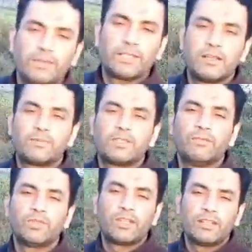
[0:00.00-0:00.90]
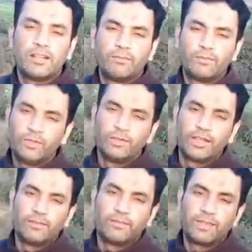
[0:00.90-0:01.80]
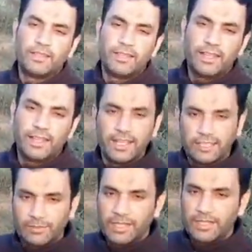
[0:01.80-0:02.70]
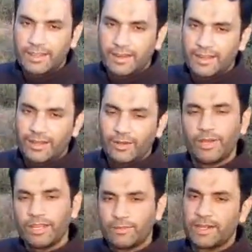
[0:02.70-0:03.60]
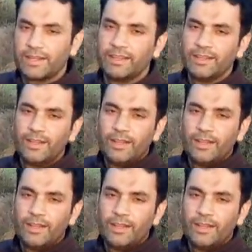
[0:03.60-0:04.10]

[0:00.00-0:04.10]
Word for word: में सबसे मुश्किल काम दो हैं एक खेती बाड़ी करना और एक पढ़ना एक